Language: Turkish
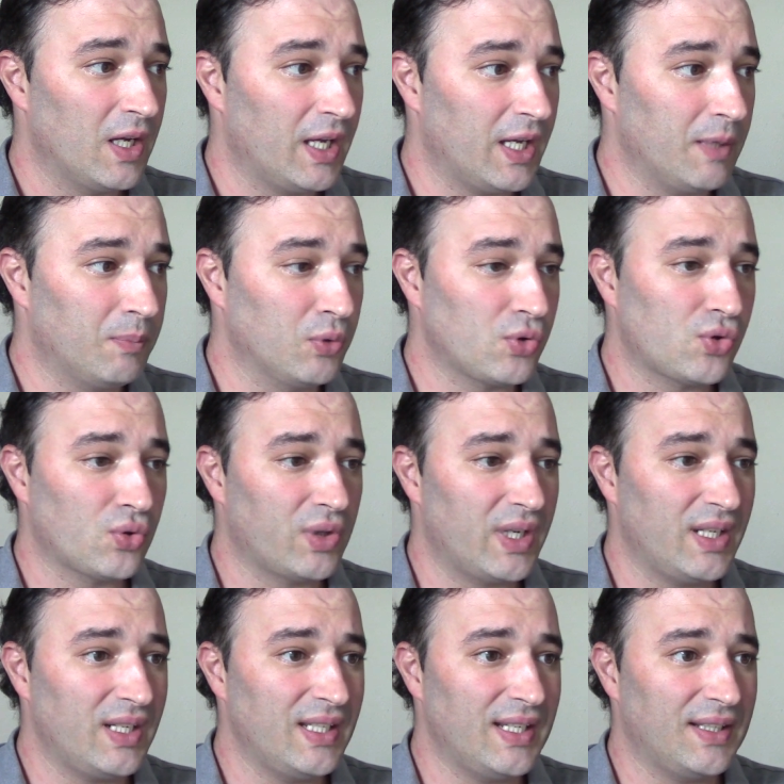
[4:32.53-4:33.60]
E, bu
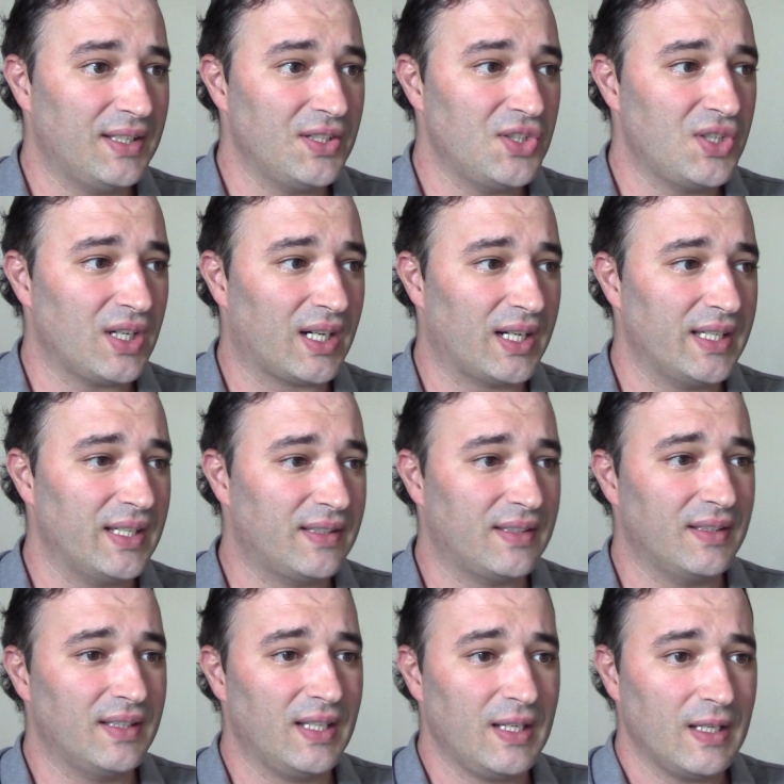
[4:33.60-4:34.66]
surenin 7.
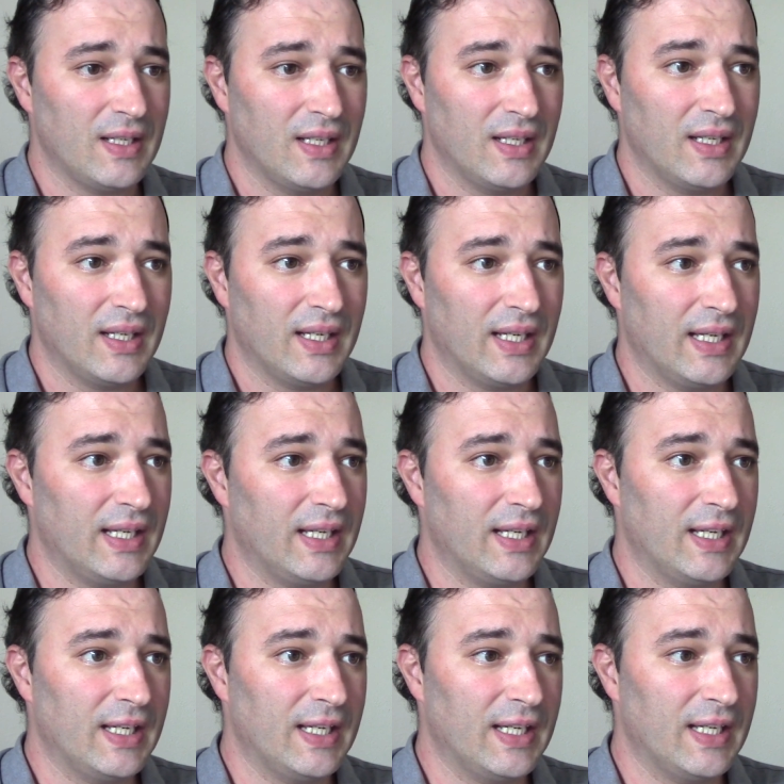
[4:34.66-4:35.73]
ayetinde e,
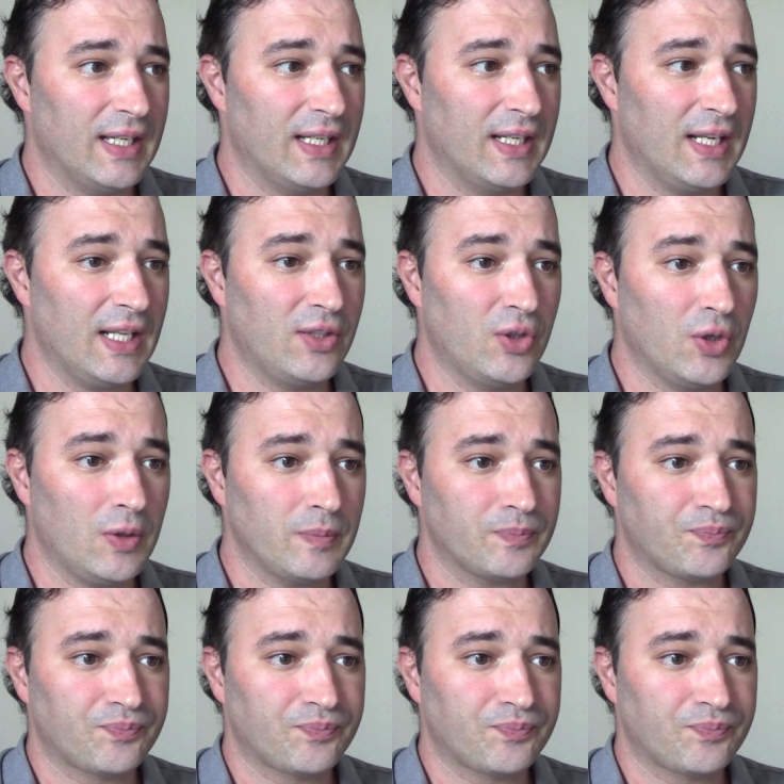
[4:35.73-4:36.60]
ne diyor?